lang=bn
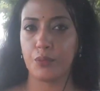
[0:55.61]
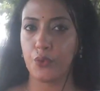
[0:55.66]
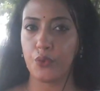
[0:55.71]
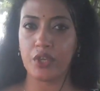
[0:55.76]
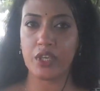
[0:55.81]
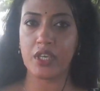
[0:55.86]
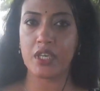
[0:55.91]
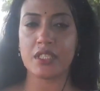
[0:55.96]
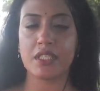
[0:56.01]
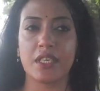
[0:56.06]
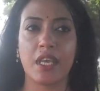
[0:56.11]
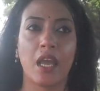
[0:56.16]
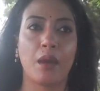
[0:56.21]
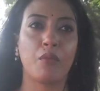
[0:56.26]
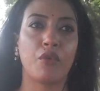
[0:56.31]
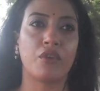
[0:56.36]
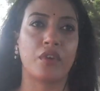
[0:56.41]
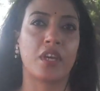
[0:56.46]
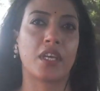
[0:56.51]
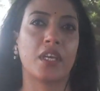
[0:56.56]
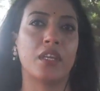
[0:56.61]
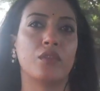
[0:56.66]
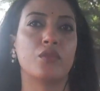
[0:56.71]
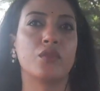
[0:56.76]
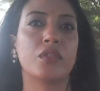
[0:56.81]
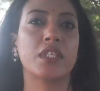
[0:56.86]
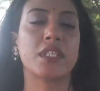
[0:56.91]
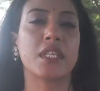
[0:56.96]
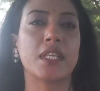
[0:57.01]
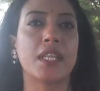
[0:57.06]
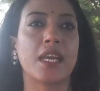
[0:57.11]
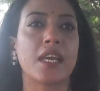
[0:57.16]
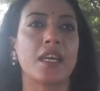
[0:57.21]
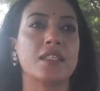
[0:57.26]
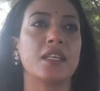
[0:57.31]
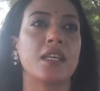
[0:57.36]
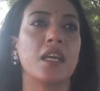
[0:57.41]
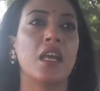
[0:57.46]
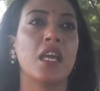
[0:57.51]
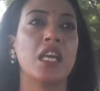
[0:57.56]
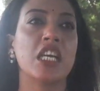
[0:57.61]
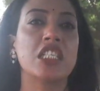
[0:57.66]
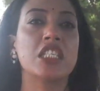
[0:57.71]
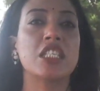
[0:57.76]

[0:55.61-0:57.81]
পরি না যে এমন না কিন্তু যেটা দেখা যায়